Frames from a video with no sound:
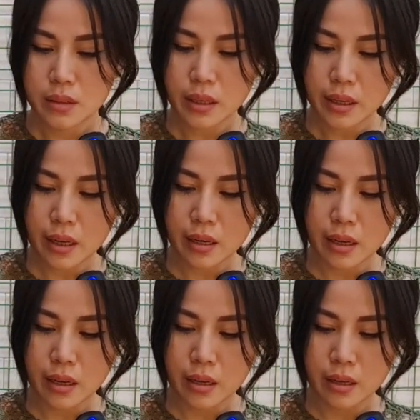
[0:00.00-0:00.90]
cái này
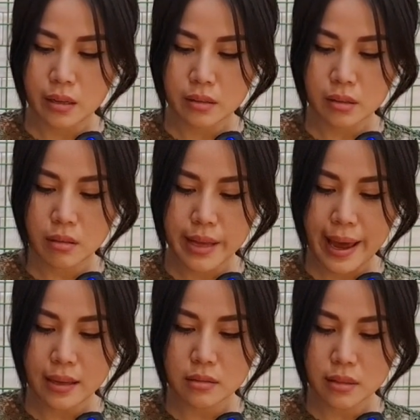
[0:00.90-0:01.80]
là có
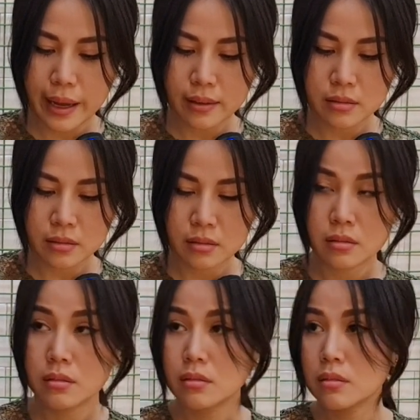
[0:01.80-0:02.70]
giá chưa ta?
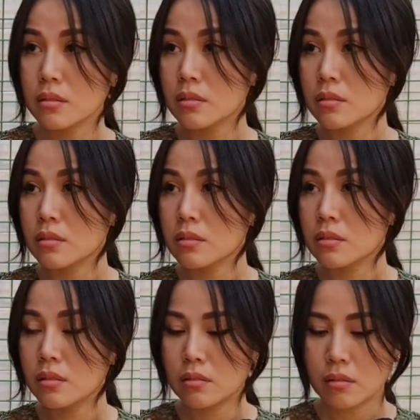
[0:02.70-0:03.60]

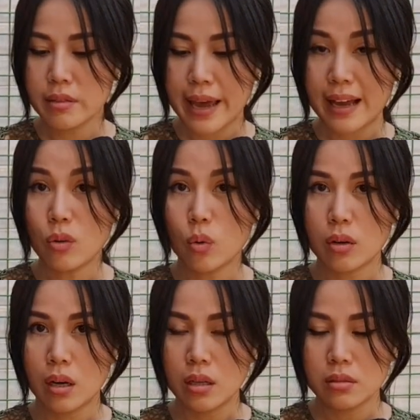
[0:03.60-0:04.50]
Chưa có giá
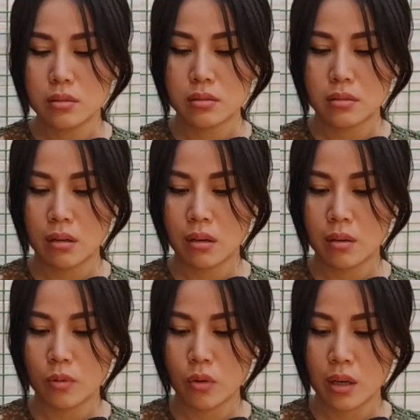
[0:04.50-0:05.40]
luôn á hả? Ờ
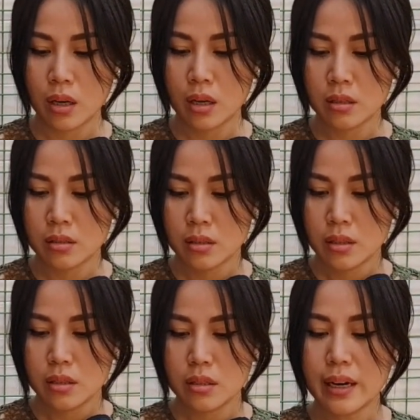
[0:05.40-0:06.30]
à, ok.
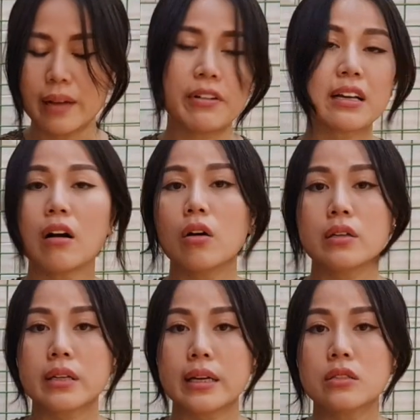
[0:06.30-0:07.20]
Với lại phải
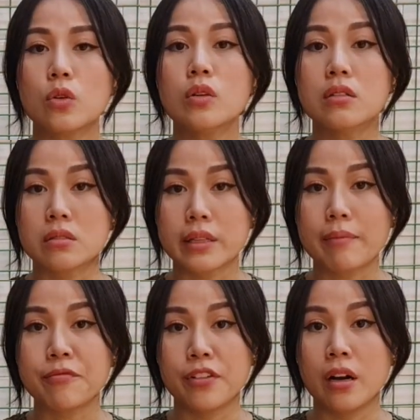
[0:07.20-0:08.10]
coi cái số lượng
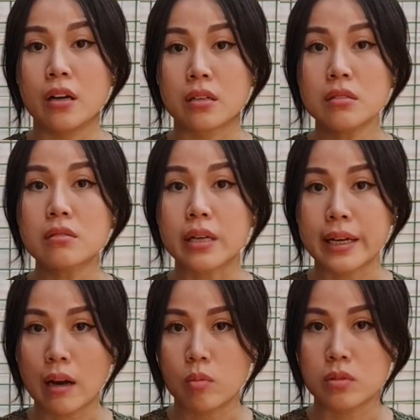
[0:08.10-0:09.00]
nhập về có được
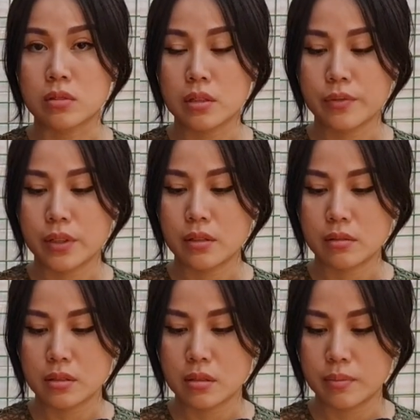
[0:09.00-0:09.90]
hay không nữa. Tại vì
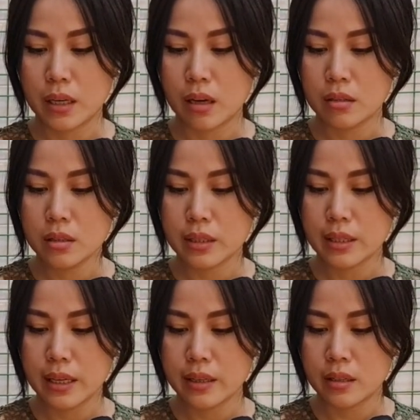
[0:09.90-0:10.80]
thật sự mà nói thì
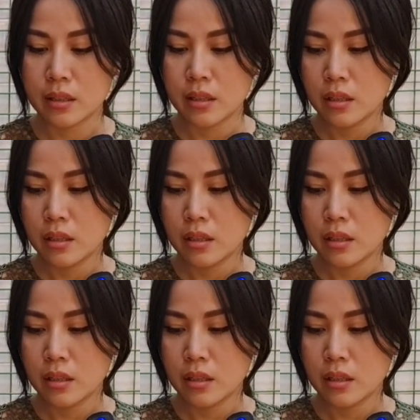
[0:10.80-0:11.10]
cái này